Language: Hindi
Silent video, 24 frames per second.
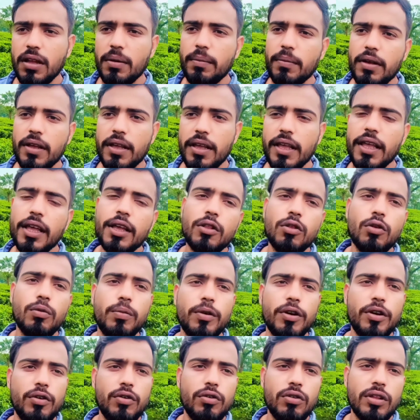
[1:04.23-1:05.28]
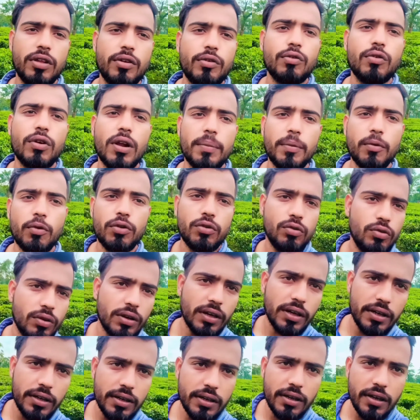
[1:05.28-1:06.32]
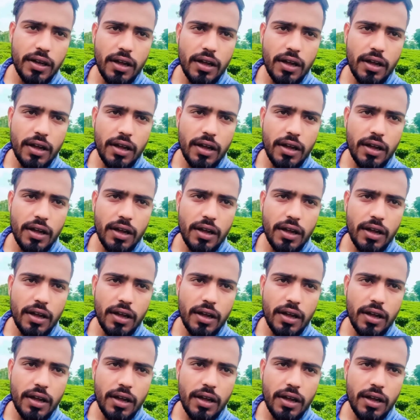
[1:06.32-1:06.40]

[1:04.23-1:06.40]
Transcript: में एक दो वीडियो ज़रूर आपको दूंगा